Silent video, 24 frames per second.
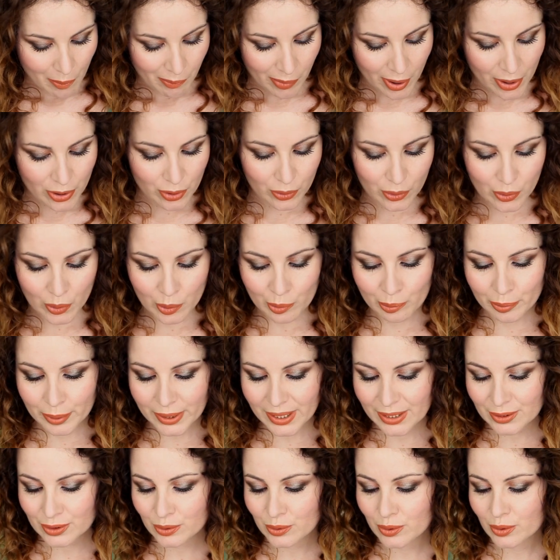poi ho
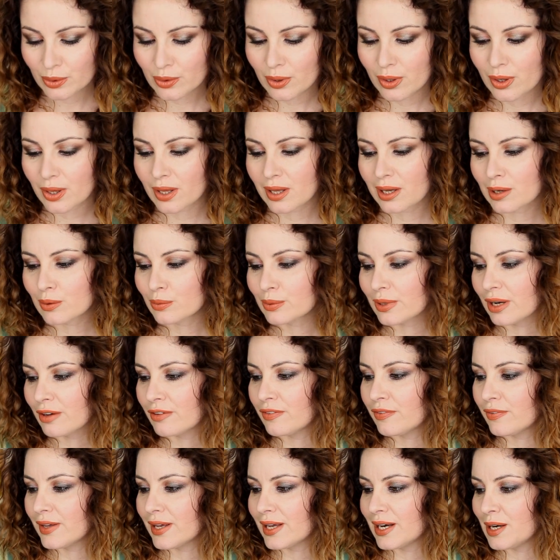comprato eh, una
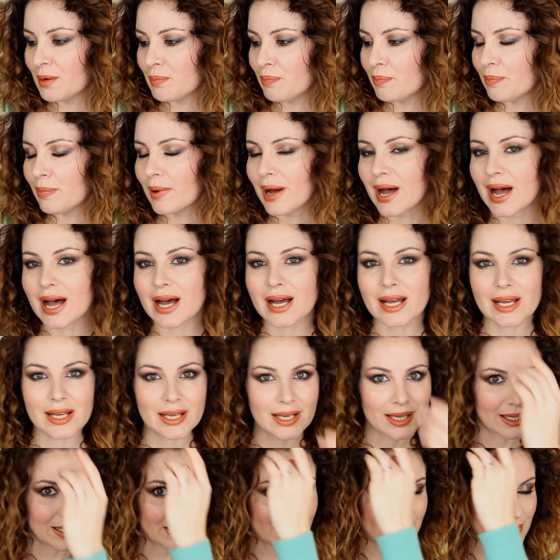felpa
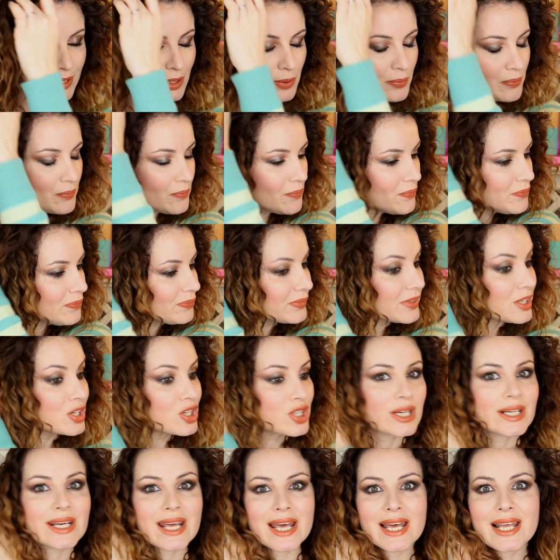eh, di, di,
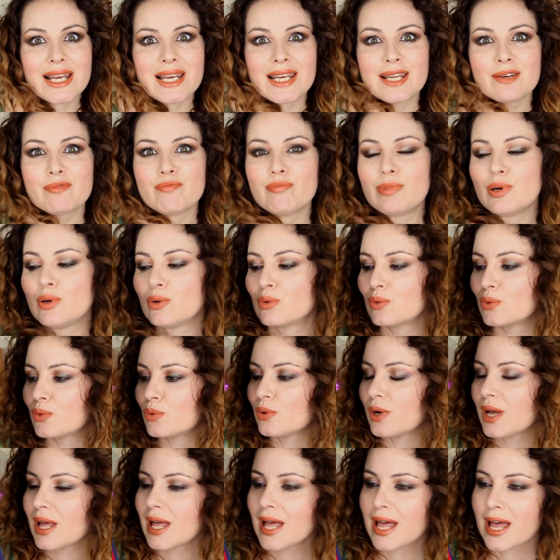Chanel blu,